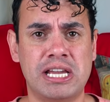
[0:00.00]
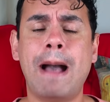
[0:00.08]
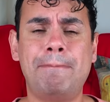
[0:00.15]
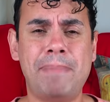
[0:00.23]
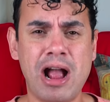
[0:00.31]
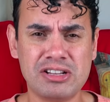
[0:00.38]

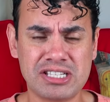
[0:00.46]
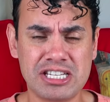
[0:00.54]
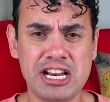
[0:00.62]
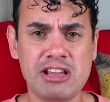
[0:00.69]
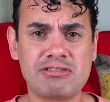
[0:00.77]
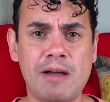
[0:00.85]
Aperta o
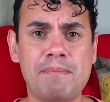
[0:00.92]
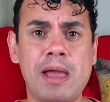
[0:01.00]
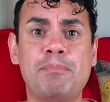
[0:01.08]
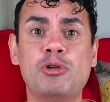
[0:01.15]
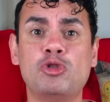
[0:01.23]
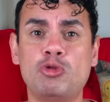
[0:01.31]
sininho também
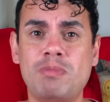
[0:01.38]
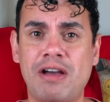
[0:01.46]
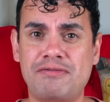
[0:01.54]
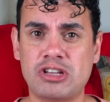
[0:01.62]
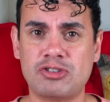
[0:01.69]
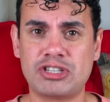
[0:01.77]
pro YouTube
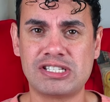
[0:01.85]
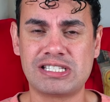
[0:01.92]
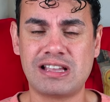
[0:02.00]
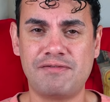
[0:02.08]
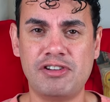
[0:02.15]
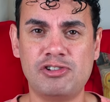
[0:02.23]
avisar vocês que
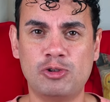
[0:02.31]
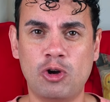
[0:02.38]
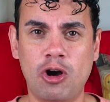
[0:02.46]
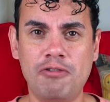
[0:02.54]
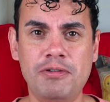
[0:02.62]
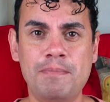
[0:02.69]
tem vídeo
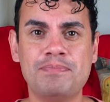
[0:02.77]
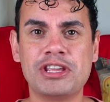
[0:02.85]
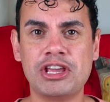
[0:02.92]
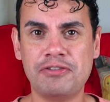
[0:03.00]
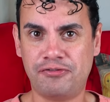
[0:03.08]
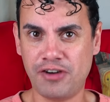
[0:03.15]
novo.
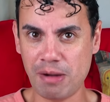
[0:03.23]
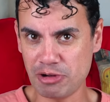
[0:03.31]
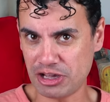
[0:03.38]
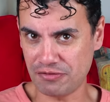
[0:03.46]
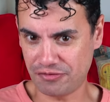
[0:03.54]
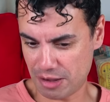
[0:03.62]
E
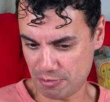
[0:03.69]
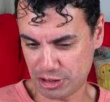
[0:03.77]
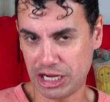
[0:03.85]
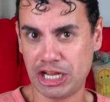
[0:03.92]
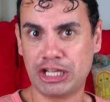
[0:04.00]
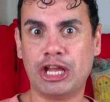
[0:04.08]
vamos que vamos,
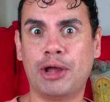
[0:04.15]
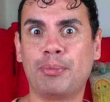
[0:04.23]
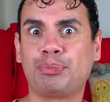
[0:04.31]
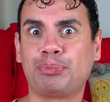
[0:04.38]
querida.